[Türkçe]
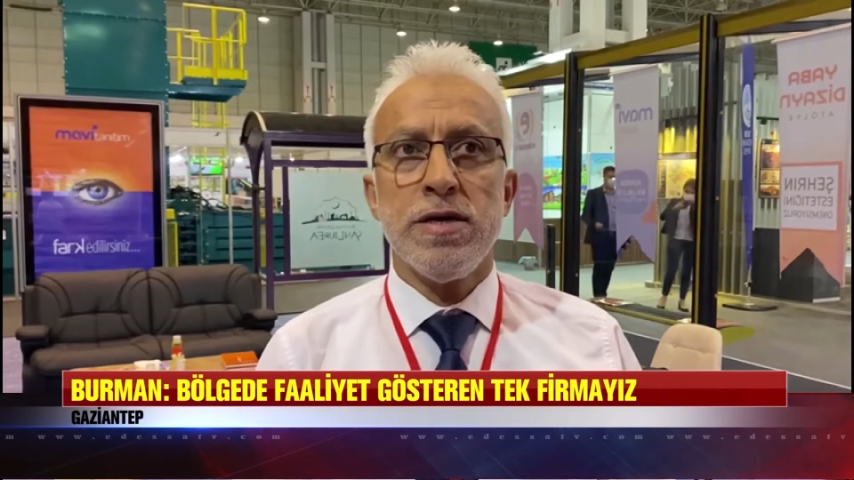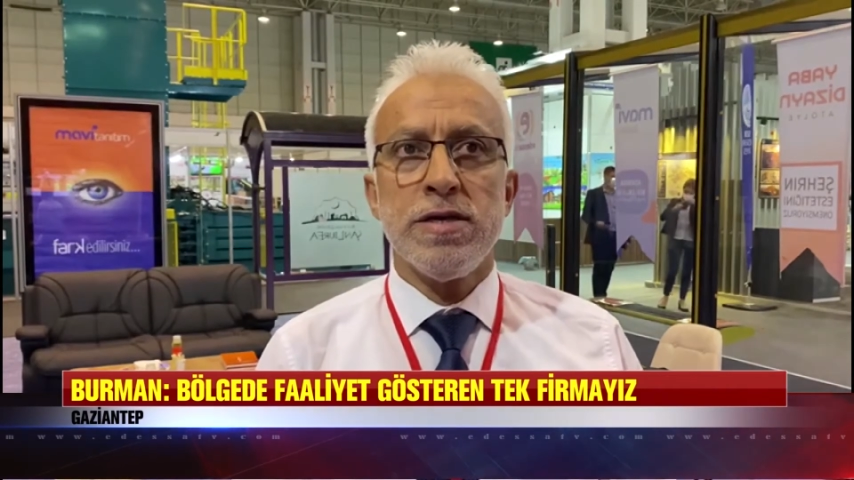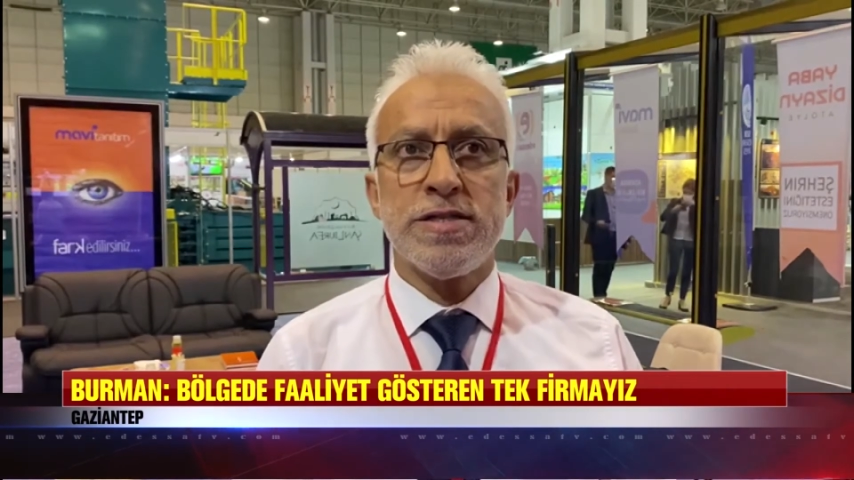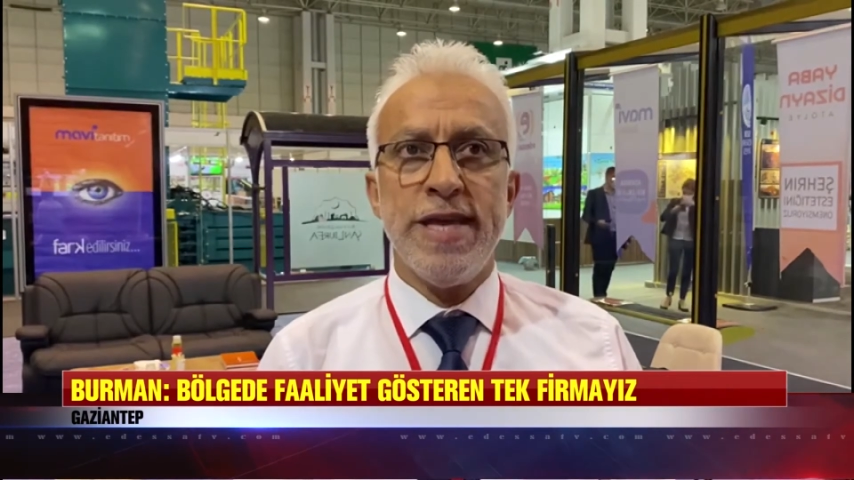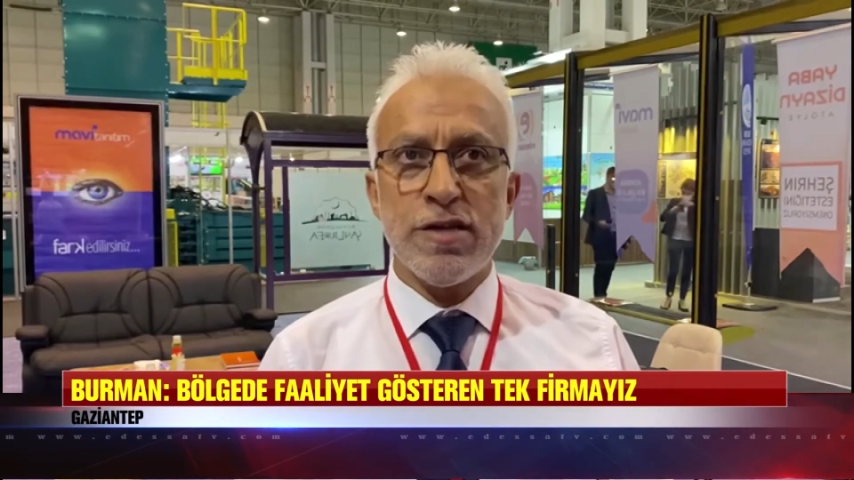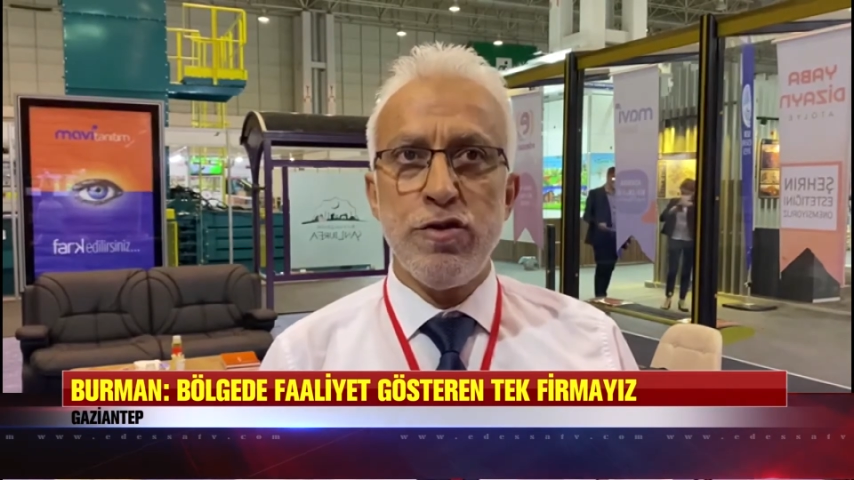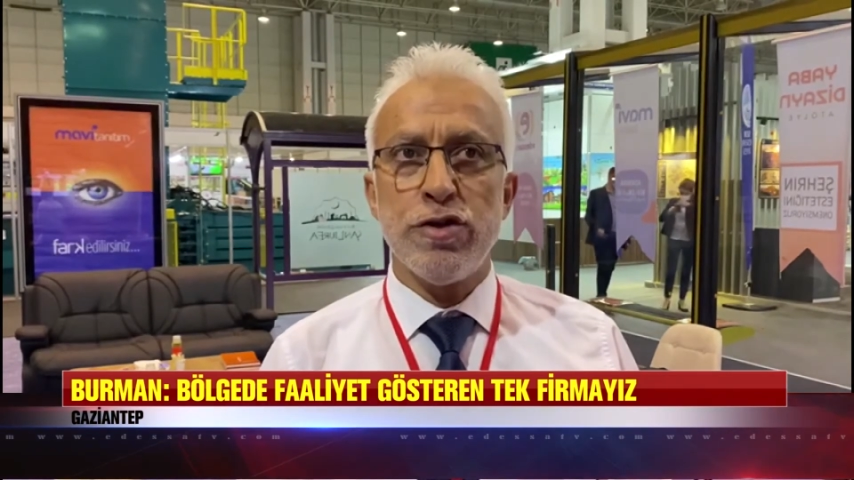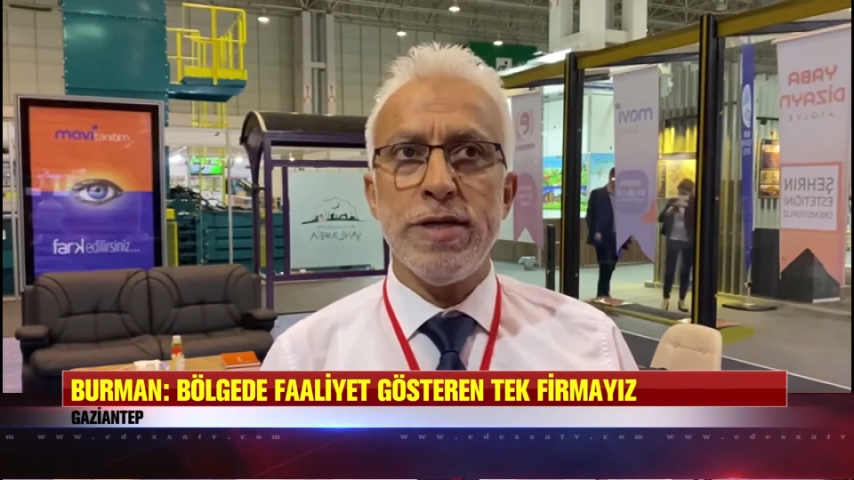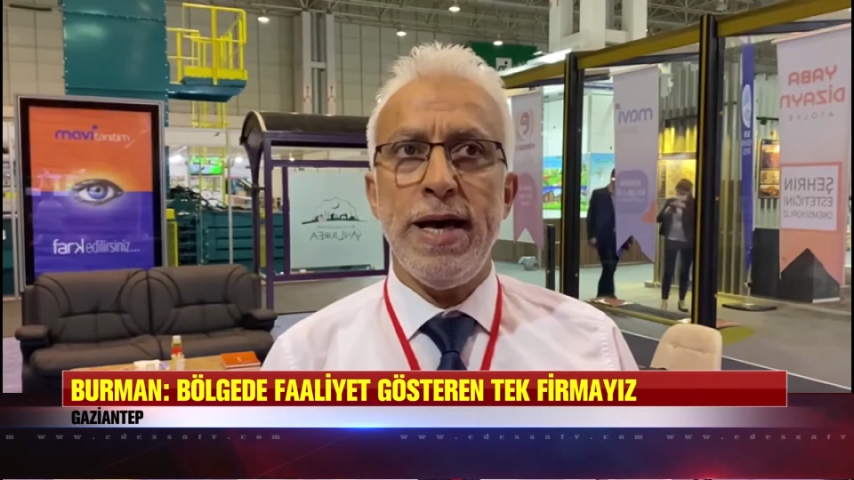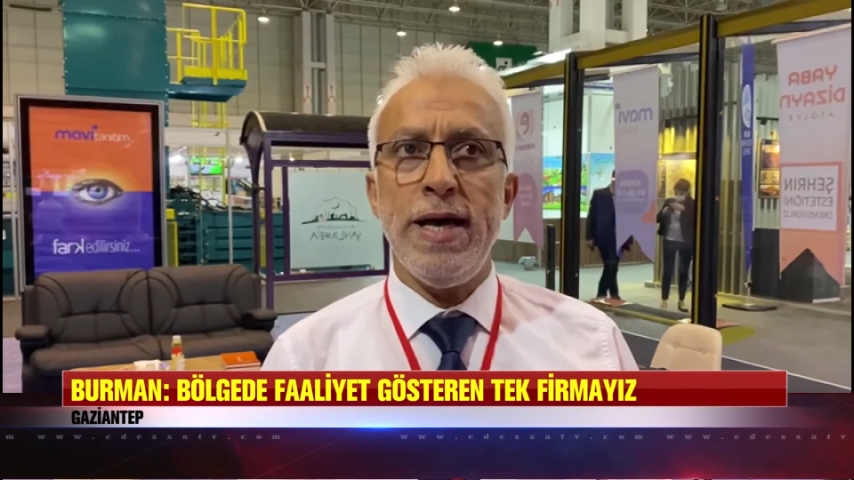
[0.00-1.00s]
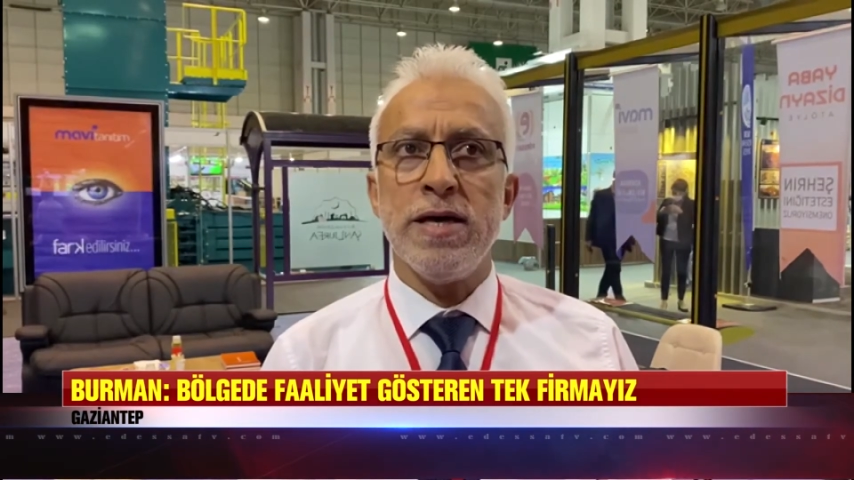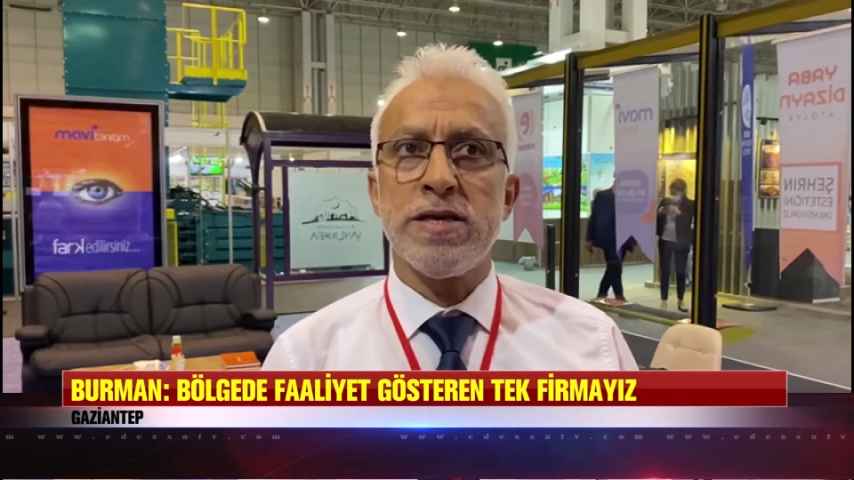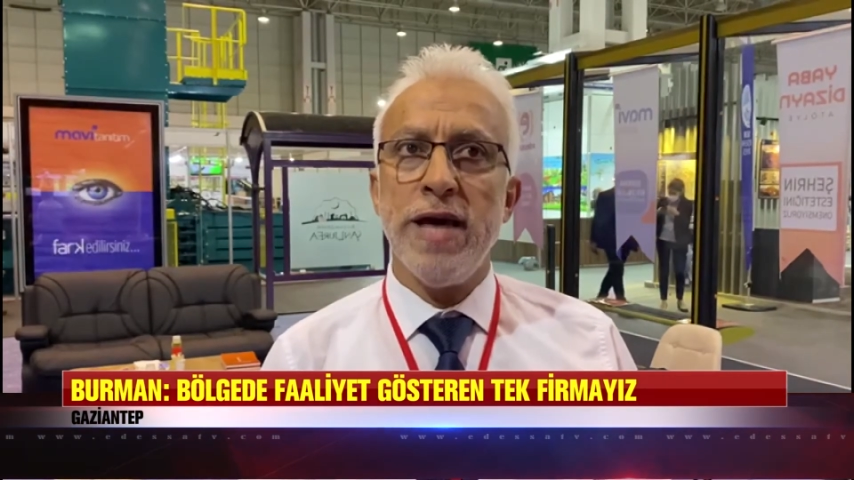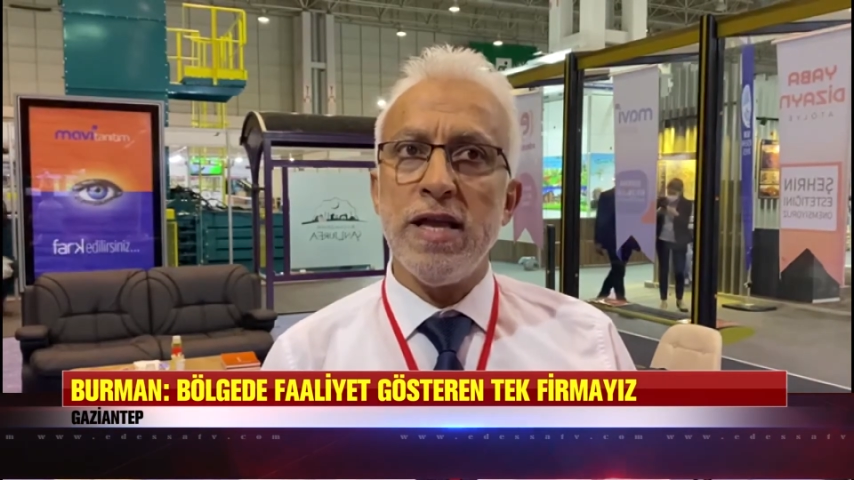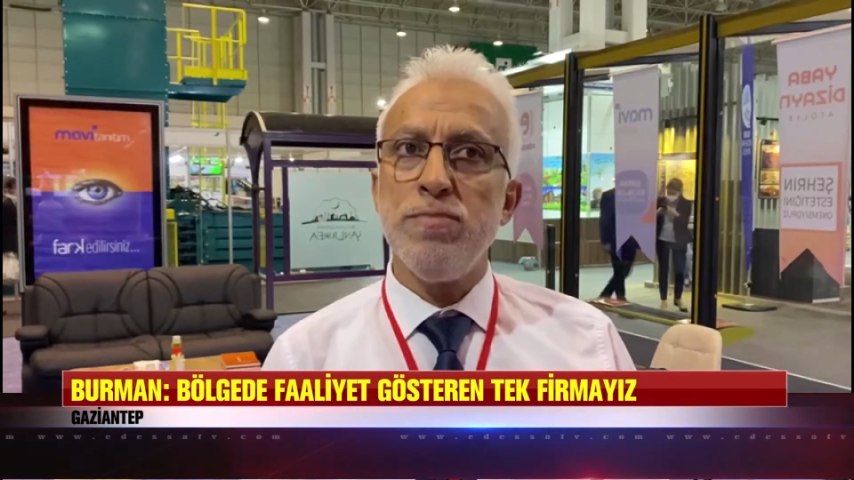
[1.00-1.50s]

Sektörde kent